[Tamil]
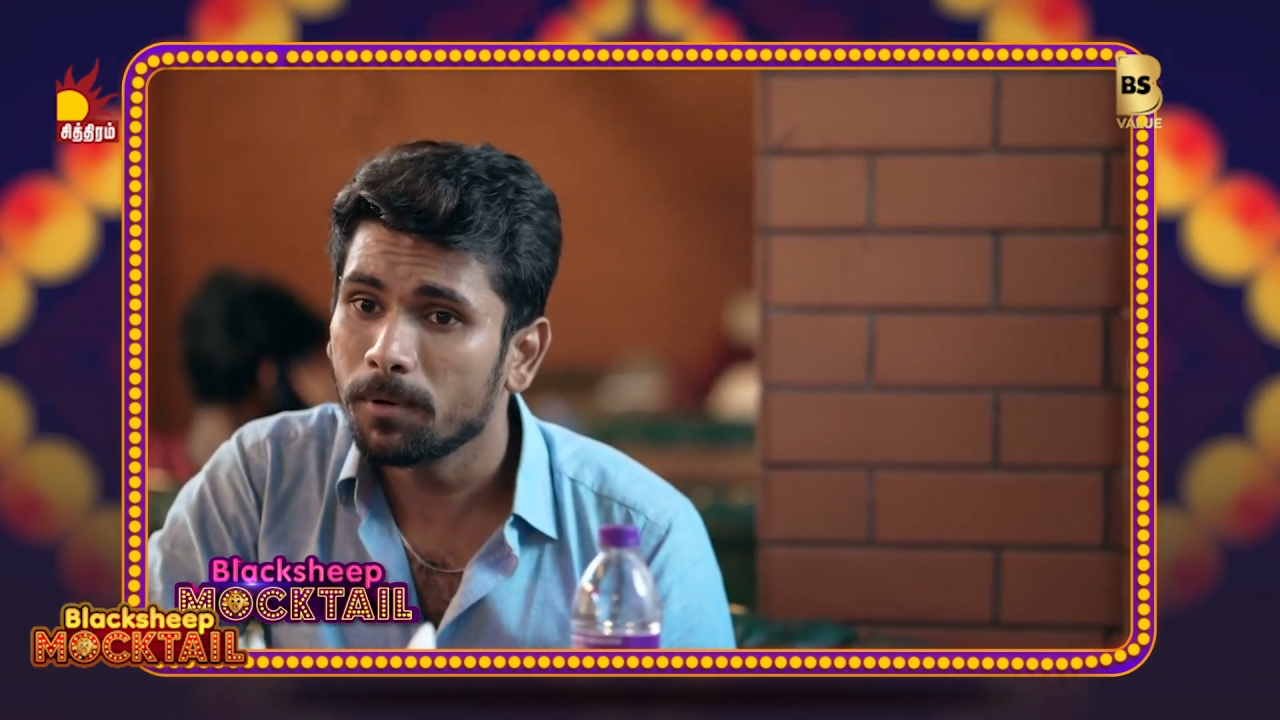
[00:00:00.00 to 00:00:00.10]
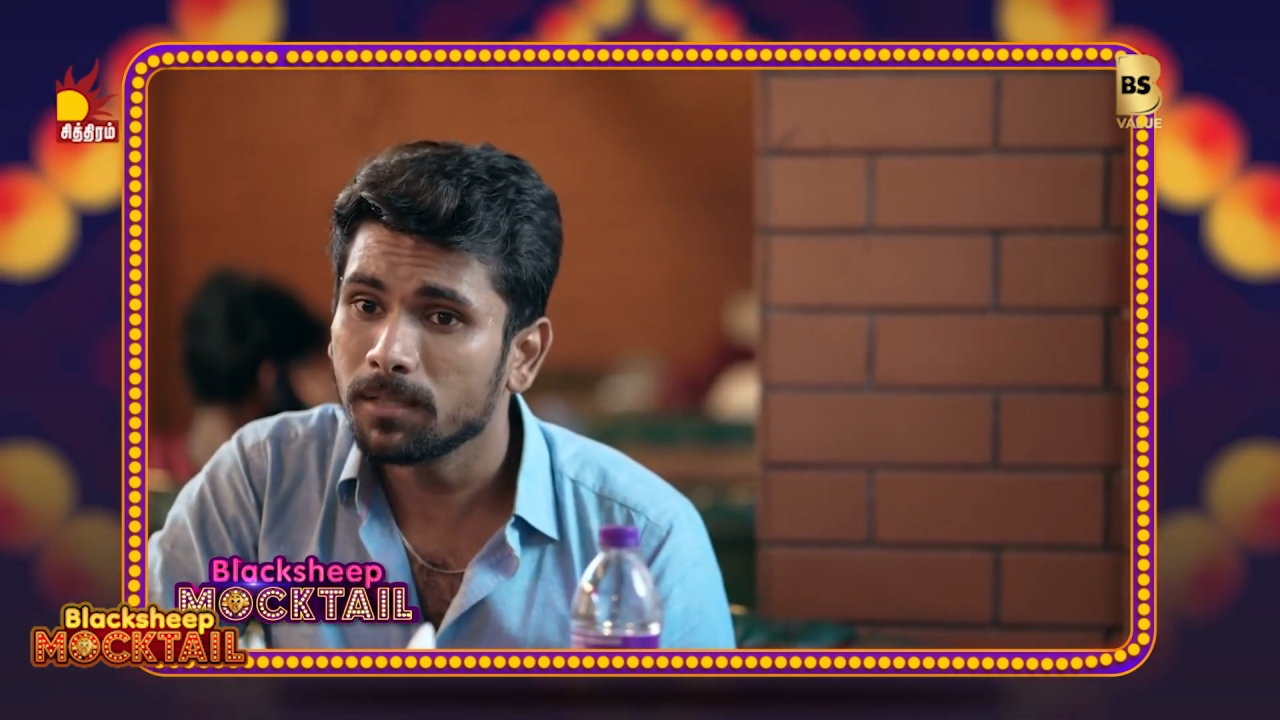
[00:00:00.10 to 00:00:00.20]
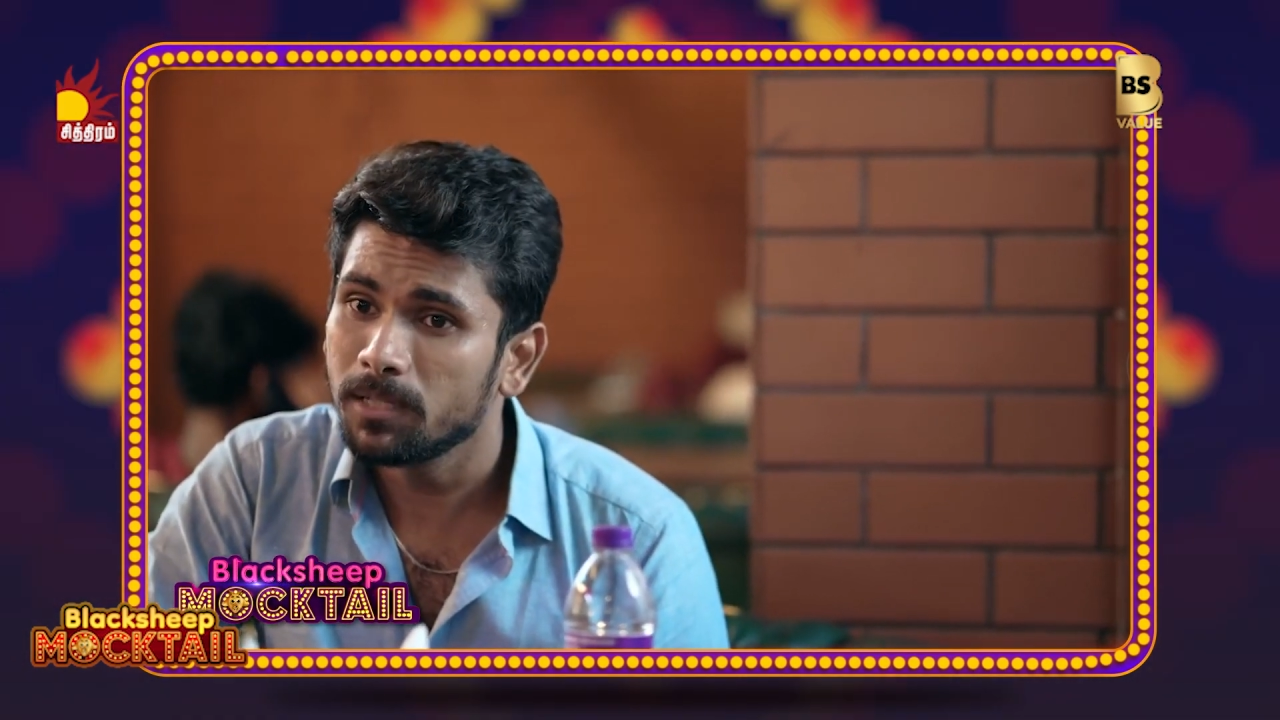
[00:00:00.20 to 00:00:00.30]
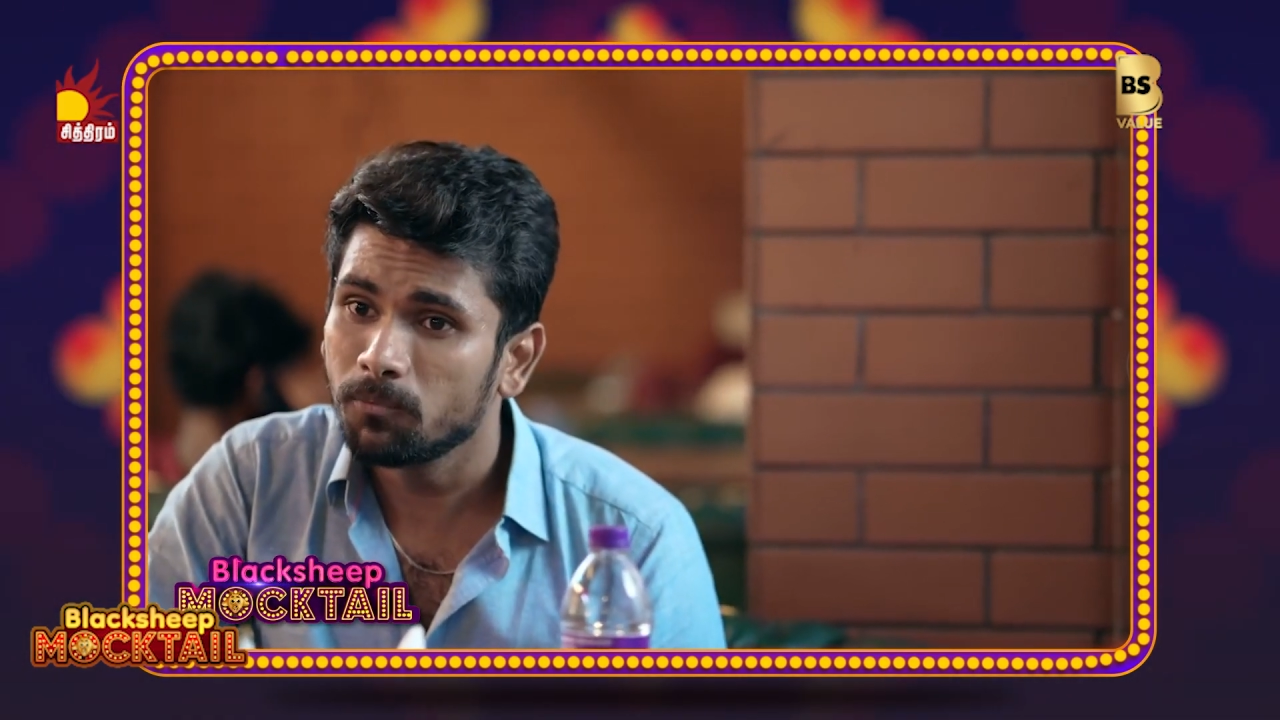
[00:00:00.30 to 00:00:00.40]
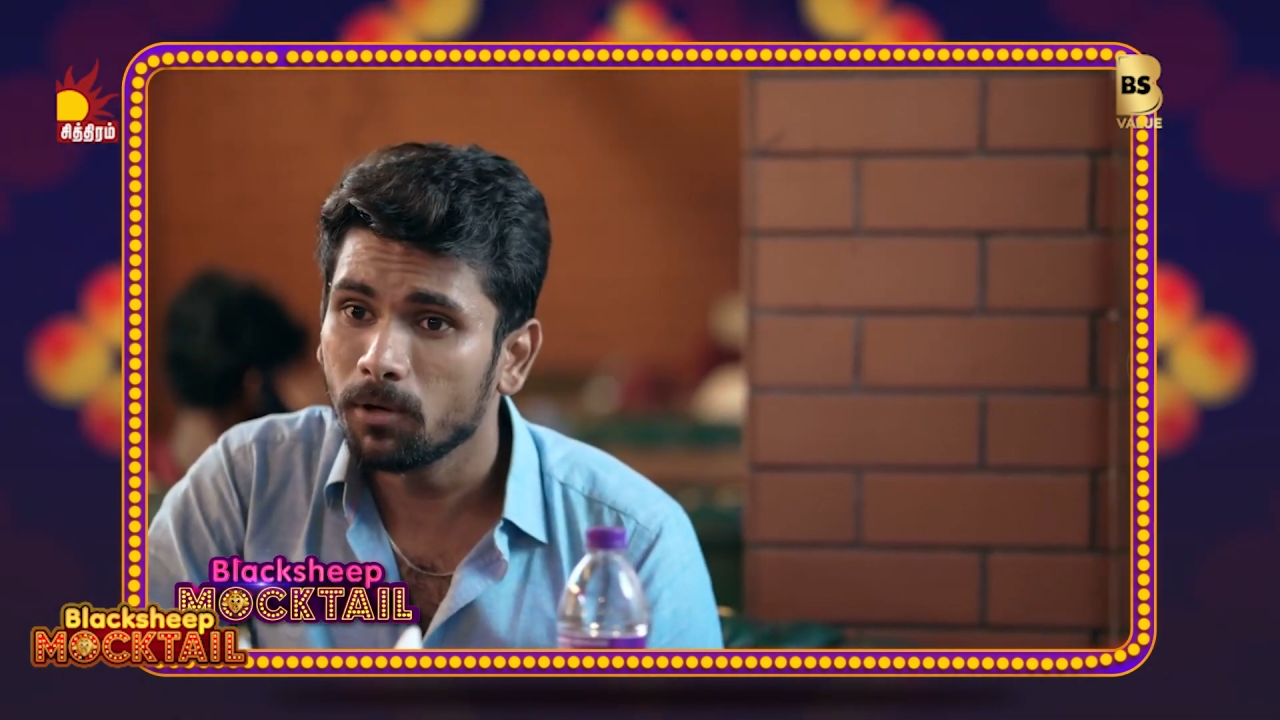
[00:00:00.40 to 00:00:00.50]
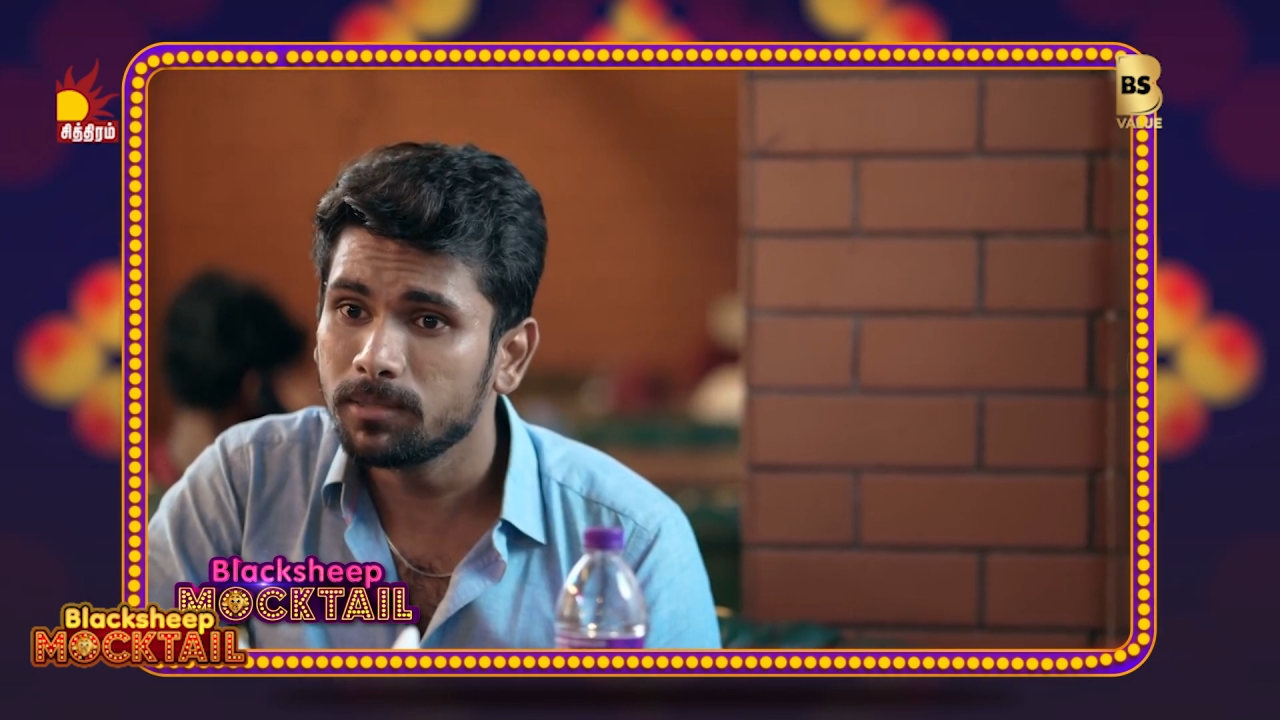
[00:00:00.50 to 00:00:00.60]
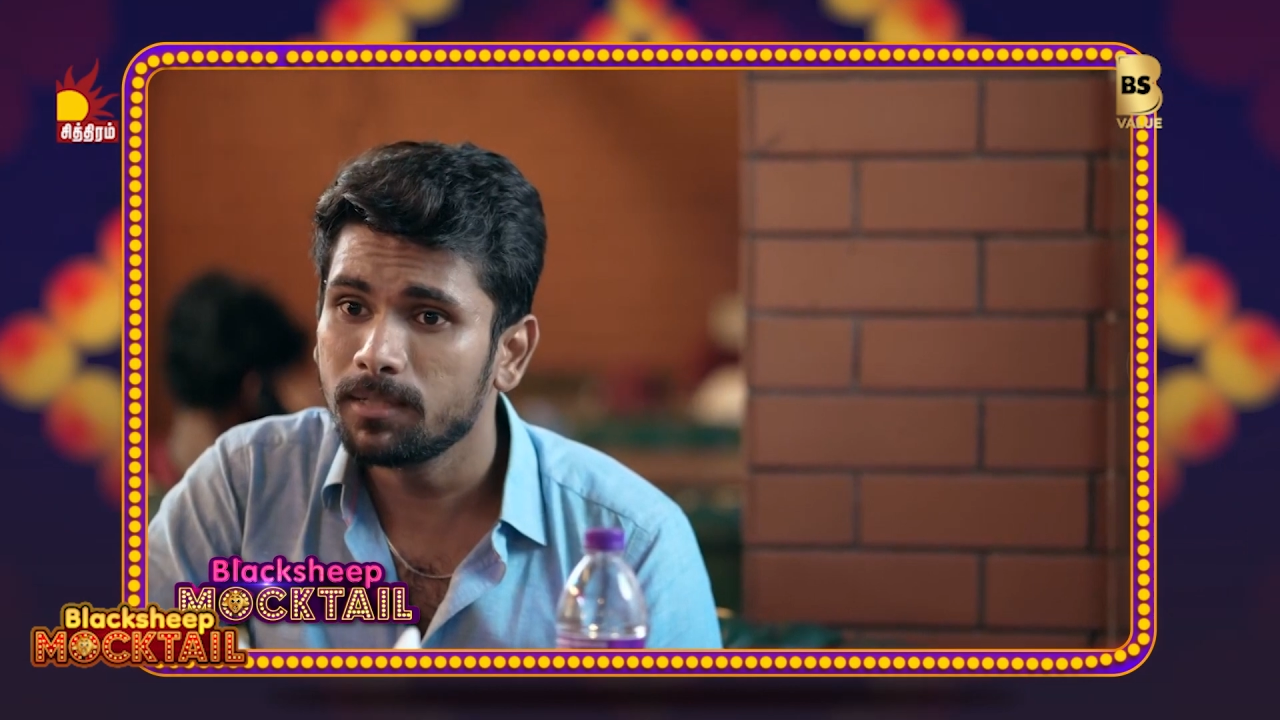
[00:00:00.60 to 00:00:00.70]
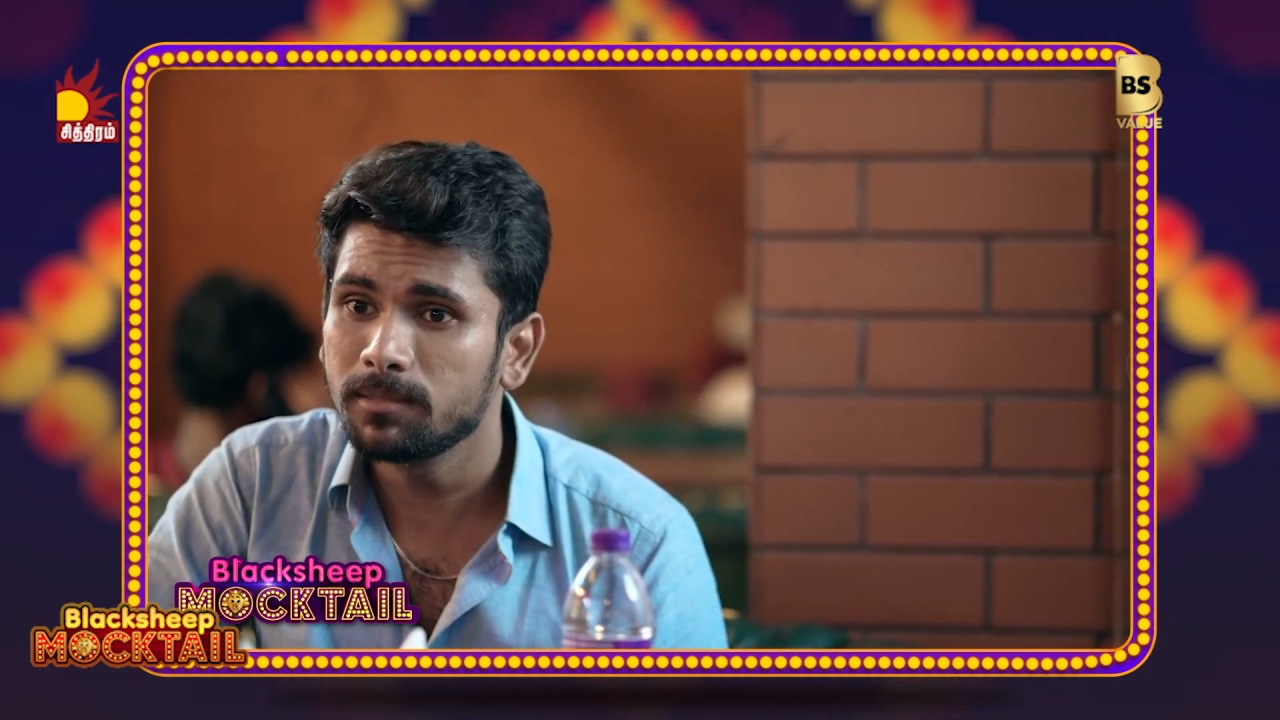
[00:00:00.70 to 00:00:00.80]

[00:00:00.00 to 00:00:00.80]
கோவப்படுறது இவ்வளோ